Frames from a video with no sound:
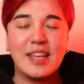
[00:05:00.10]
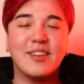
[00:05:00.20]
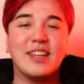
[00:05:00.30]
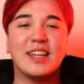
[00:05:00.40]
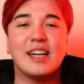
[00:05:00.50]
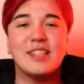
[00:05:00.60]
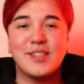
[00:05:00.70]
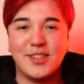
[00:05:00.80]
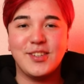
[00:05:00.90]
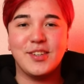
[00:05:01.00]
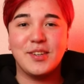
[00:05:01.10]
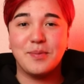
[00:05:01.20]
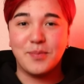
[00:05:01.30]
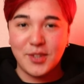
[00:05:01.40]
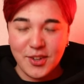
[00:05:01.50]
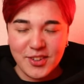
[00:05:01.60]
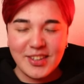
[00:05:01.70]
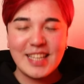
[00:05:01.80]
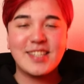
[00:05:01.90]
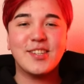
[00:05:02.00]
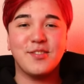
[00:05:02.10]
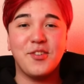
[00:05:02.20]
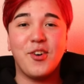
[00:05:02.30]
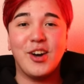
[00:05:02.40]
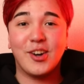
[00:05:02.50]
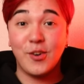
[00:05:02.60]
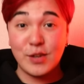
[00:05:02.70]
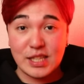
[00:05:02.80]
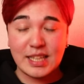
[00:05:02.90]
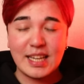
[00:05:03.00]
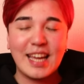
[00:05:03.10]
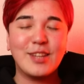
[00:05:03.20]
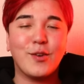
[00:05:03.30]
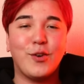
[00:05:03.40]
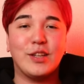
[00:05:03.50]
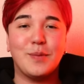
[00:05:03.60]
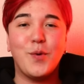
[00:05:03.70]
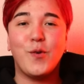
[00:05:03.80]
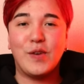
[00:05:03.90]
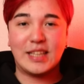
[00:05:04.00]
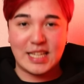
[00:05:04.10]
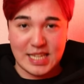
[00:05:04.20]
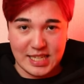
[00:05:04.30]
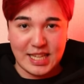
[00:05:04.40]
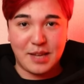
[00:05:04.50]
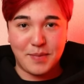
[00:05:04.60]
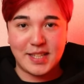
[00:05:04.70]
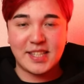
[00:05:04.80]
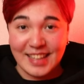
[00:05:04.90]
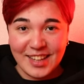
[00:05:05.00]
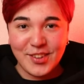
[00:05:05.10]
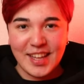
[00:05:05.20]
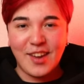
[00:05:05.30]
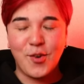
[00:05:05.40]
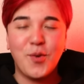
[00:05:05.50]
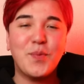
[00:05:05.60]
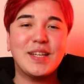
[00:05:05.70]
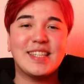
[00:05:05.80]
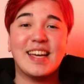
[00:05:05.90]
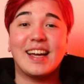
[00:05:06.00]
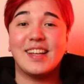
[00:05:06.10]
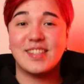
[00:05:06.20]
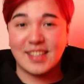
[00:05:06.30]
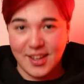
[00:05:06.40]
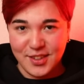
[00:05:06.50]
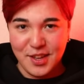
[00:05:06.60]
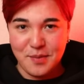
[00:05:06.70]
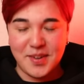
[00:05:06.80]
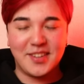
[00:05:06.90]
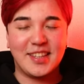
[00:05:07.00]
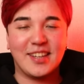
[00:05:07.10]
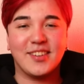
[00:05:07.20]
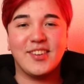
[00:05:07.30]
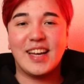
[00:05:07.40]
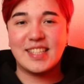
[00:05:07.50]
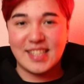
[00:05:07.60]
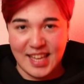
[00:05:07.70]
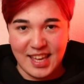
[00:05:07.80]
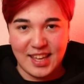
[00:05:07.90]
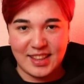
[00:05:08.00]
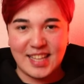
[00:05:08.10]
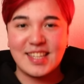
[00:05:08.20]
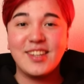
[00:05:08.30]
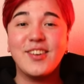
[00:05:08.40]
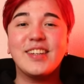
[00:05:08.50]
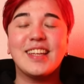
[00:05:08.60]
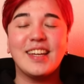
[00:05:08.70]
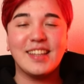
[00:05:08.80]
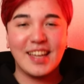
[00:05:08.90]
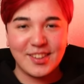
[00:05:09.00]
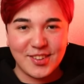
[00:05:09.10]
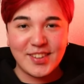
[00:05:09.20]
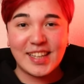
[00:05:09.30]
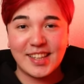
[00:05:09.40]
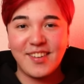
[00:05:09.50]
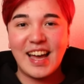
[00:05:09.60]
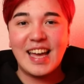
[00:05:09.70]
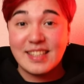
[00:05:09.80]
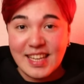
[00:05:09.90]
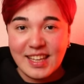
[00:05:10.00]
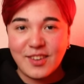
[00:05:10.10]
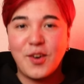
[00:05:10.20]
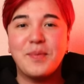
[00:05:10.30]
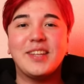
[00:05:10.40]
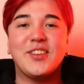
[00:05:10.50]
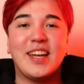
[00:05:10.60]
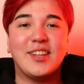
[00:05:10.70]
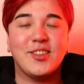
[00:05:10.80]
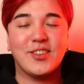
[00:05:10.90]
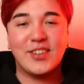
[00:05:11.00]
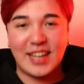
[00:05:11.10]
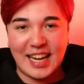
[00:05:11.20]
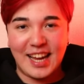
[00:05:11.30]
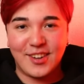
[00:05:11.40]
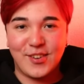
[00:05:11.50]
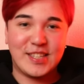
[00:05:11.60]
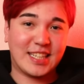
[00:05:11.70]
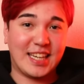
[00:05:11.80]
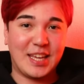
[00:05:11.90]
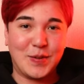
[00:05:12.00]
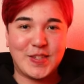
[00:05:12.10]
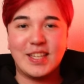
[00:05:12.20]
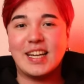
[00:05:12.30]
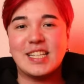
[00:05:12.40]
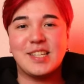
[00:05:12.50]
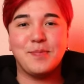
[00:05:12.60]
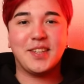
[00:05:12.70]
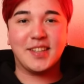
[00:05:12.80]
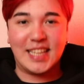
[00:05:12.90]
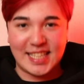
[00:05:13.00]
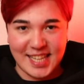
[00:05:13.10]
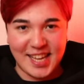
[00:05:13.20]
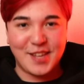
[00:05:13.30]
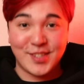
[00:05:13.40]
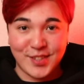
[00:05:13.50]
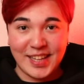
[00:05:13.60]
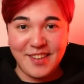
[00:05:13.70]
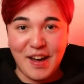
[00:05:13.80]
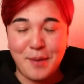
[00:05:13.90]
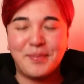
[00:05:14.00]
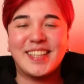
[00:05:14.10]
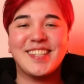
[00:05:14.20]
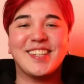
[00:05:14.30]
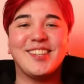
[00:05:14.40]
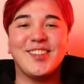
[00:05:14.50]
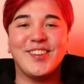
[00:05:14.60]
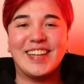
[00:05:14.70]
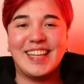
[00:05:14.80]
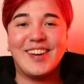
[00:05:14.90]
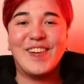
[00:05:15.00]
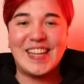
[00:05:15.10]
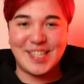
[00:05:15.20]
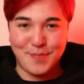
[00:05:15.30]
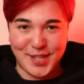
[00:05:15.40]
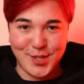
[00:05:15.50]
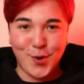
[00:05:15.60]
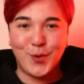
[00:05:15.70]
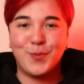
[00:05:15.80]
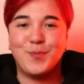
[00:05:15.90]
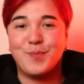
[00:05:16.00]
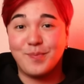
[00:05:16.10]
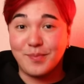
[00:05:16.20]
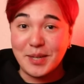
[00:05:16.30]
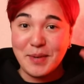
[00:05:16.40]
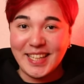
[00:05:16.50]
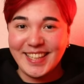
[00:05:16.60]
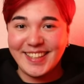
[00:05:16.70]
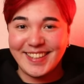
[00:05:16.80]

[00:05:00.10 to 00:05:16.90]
ティングに関する無料のレッスンも公式 ライン の方でもお渡ししています。なので、大森さんが扱うベルティングの発声、出せるようになりたいという方は、ぜひコメント欄のところから公式 ライン を追加してみてください。それではまた次の動画でお会いしましょう。バイバイ。